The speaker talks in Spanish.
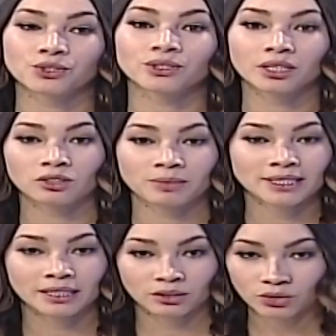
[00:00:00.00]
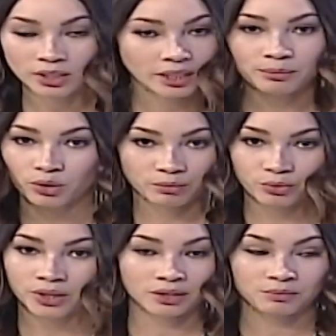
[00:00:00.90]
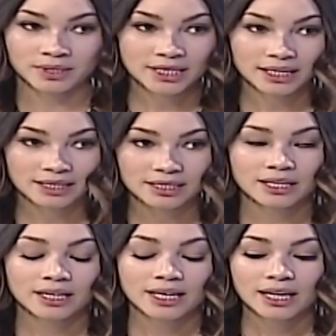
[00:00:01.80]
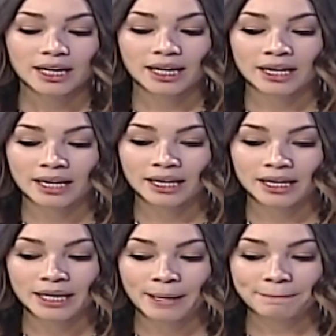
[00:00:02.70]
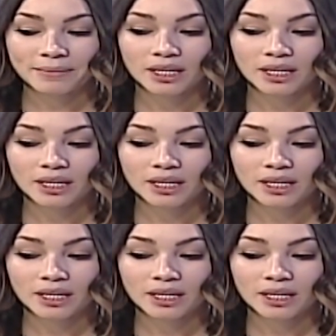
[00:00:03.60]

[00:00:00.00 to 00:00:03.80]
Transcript: Yo intento pasar todo el tiempo que pueda con mis hijas. Eh,